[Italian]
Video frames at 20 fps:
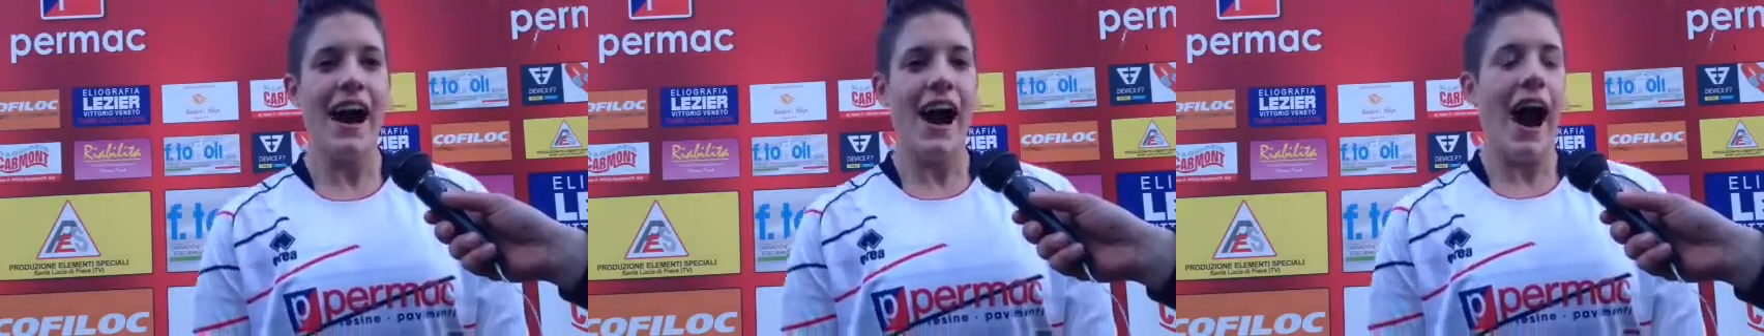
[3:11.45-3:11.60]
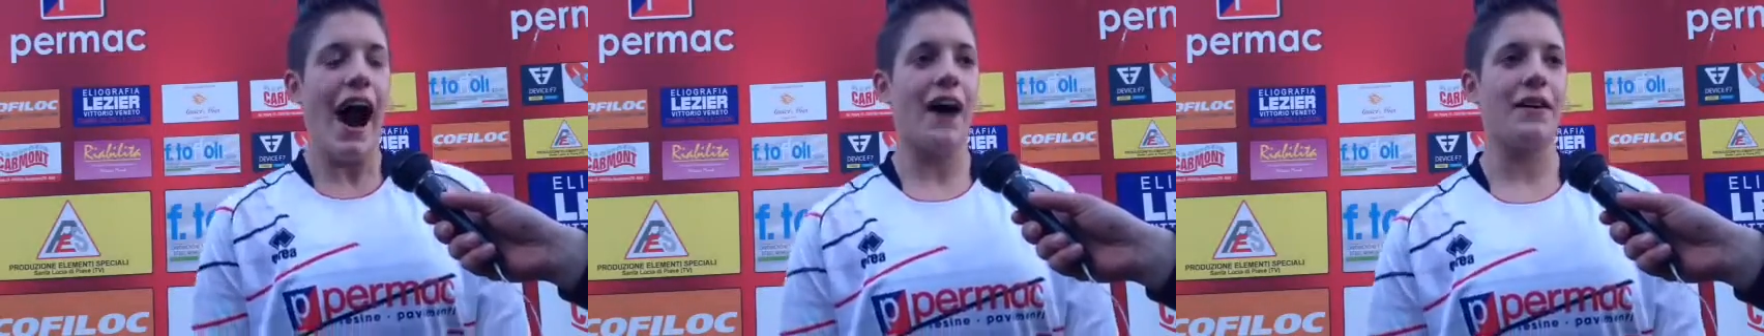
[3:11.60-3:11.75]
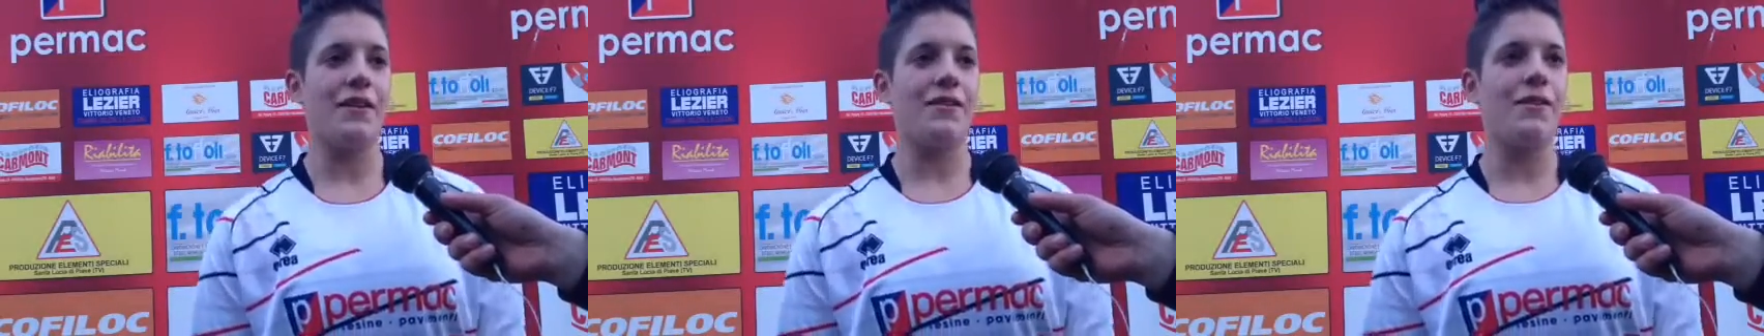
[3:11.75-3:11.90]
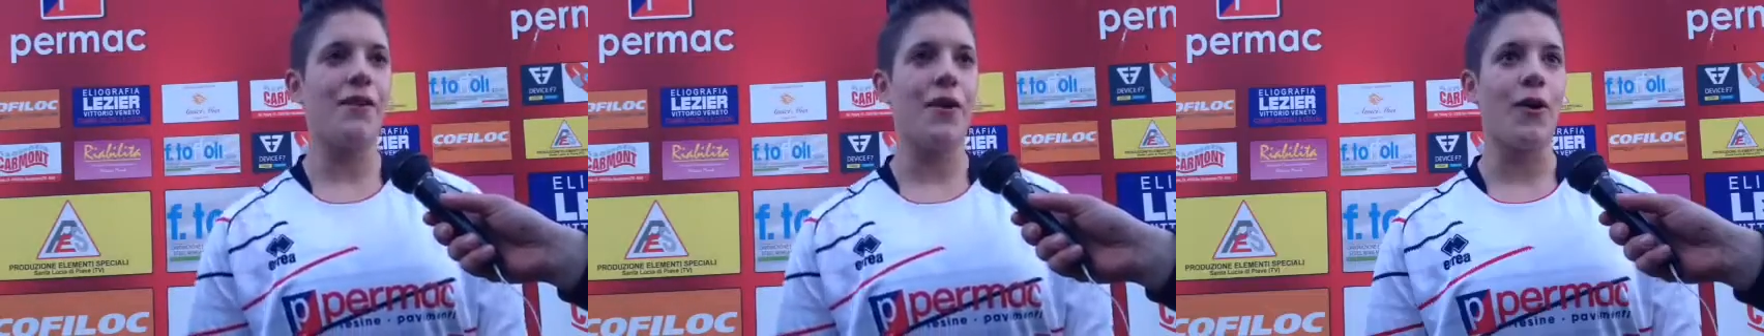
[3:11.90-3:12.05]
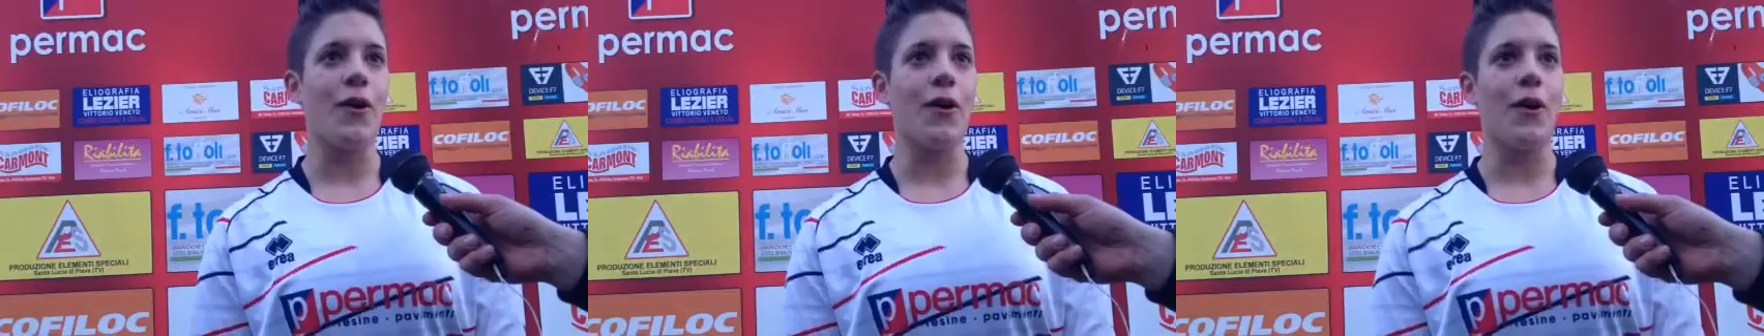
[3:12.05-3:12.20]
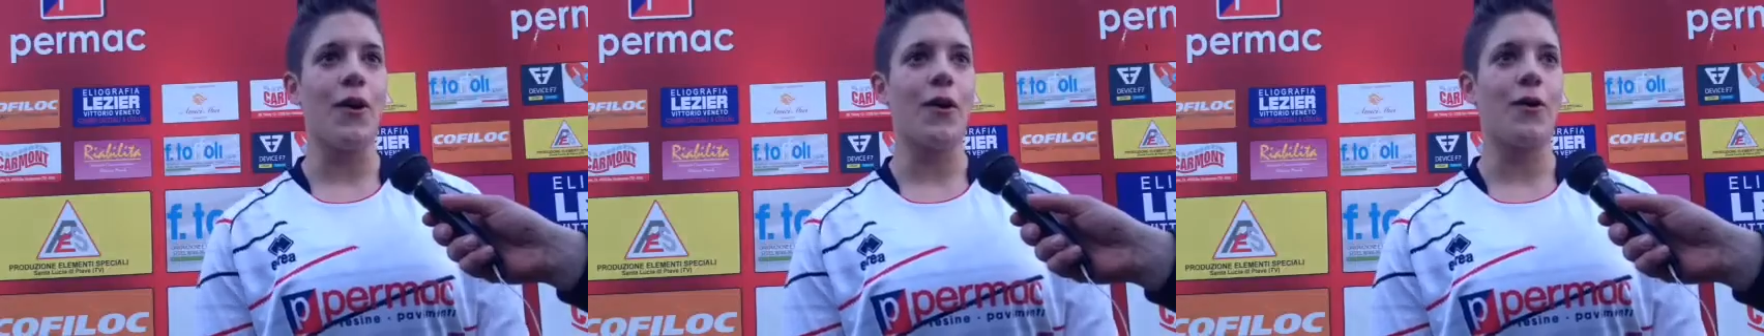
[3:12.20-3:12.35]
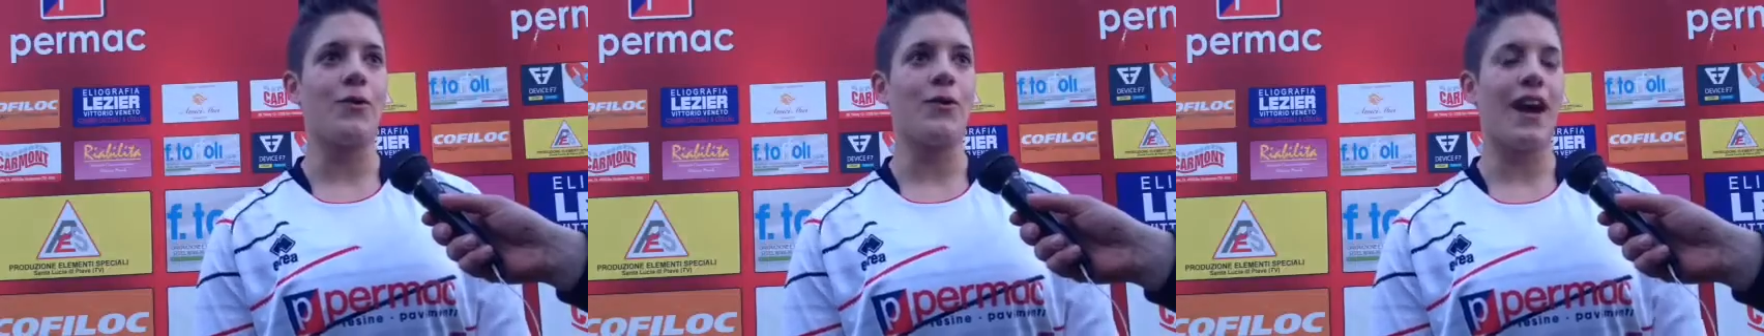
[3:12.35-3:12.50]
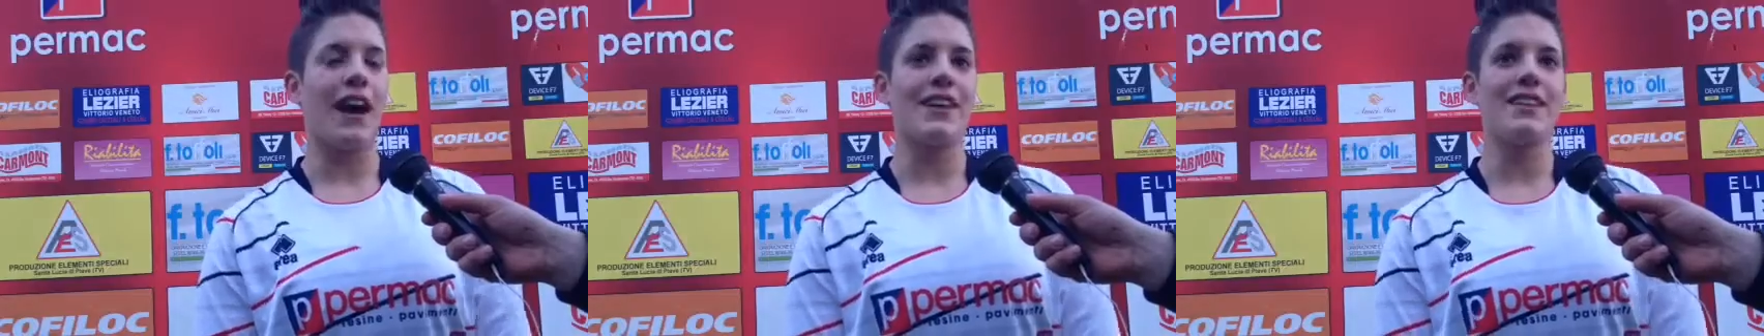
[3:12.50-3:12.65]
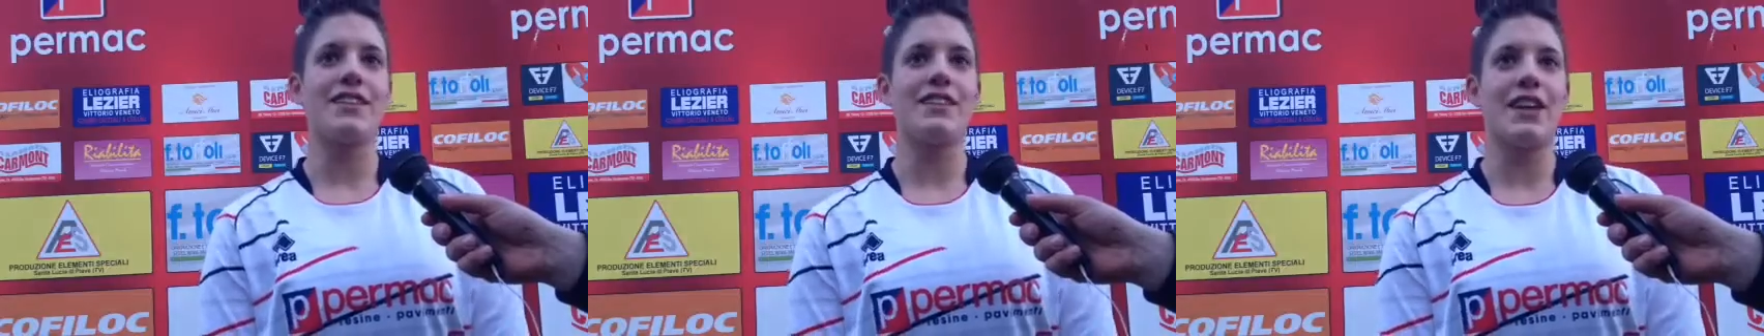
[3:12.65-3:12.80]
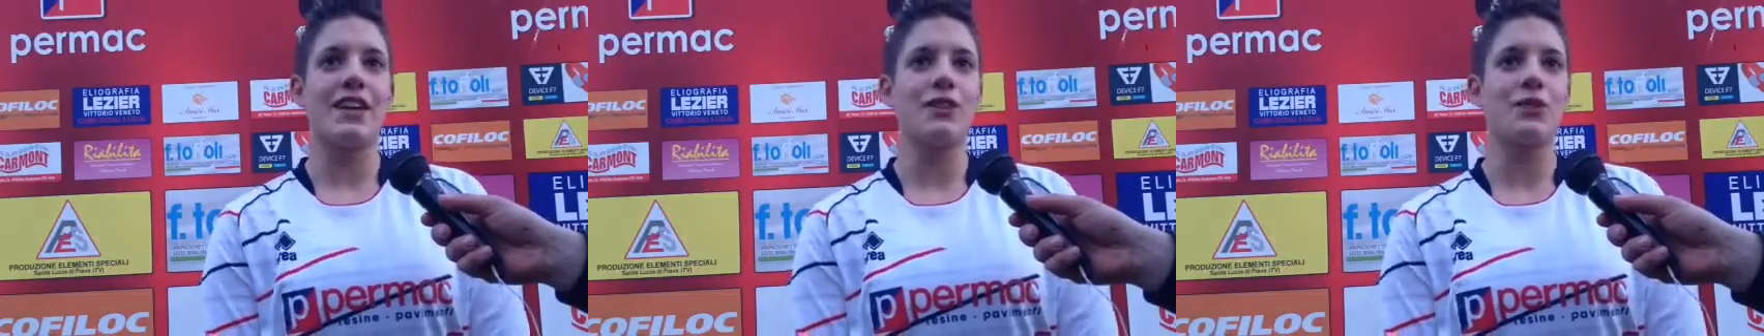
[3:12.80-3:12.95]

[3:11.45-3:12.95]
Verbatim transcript: avevo un'ansia